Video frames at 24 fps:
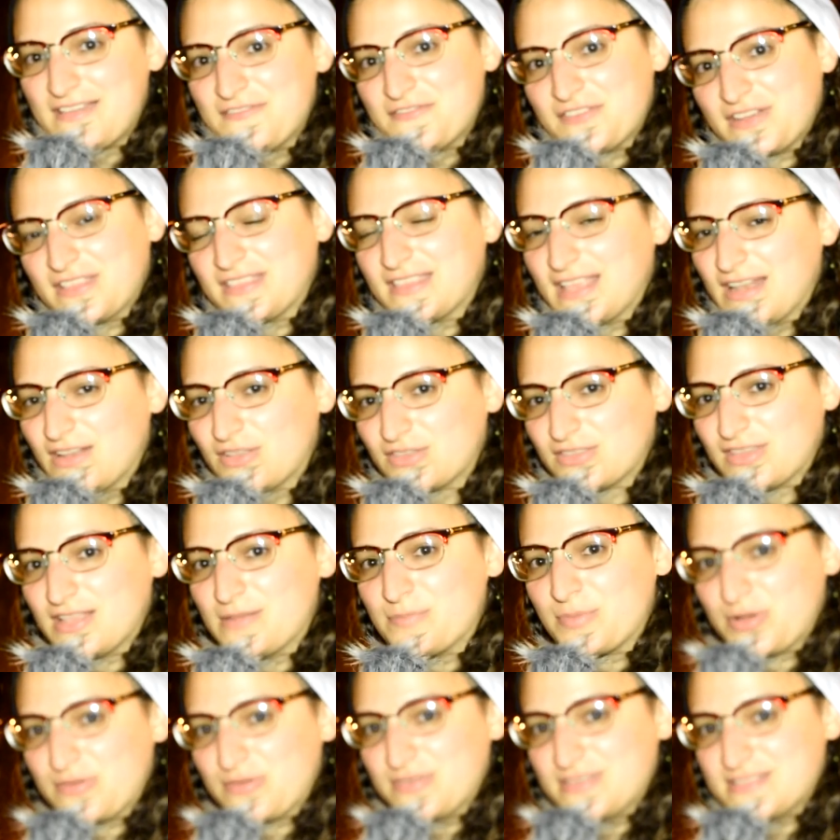frente al Hotel
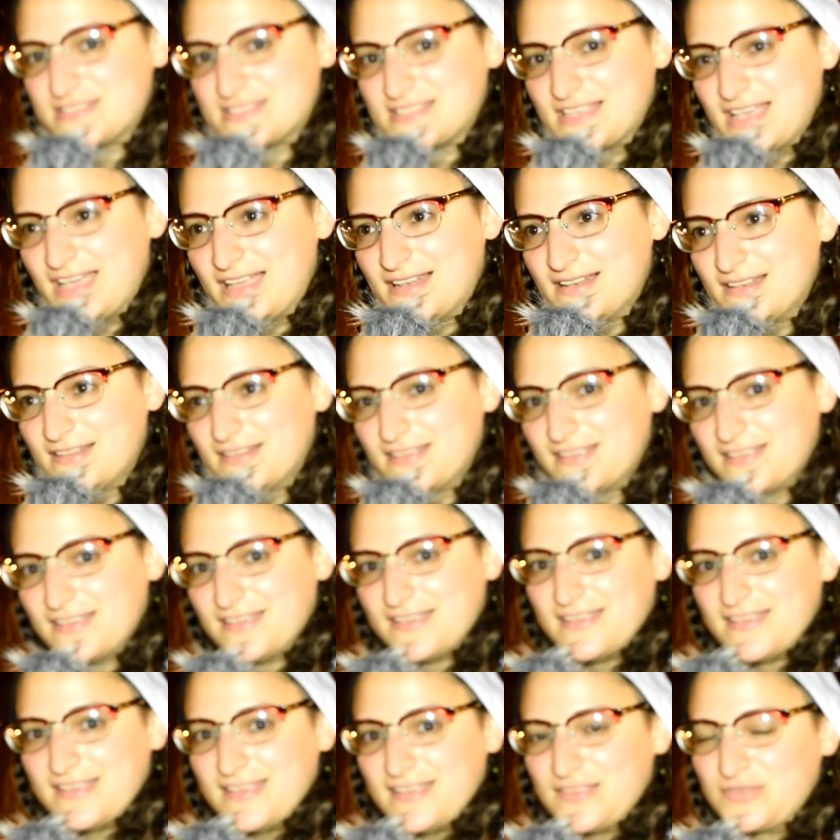Provincial.
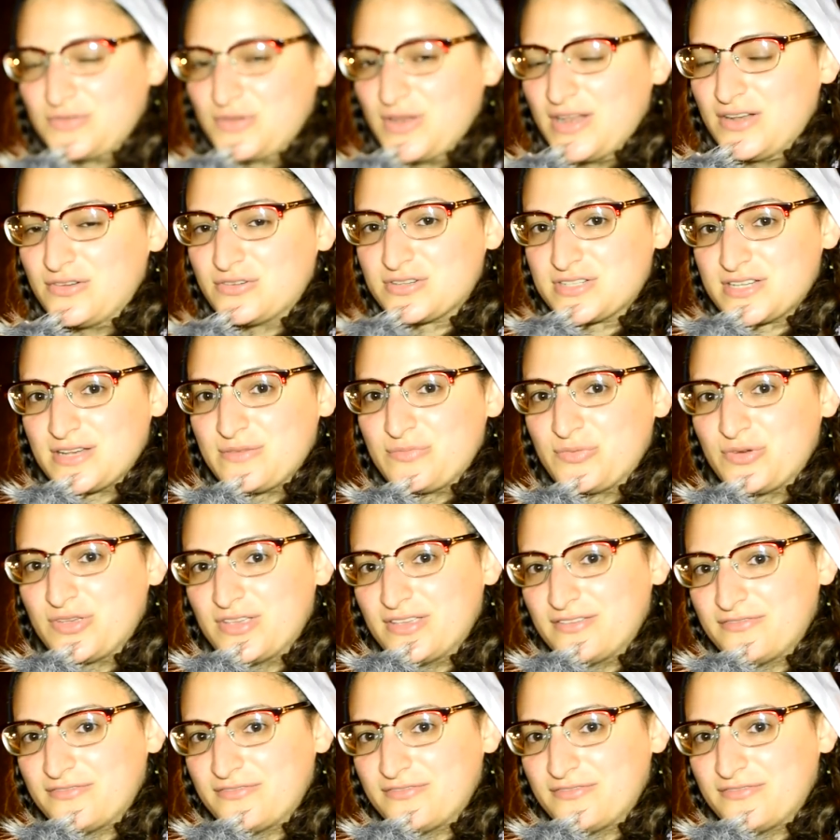Es una noche muy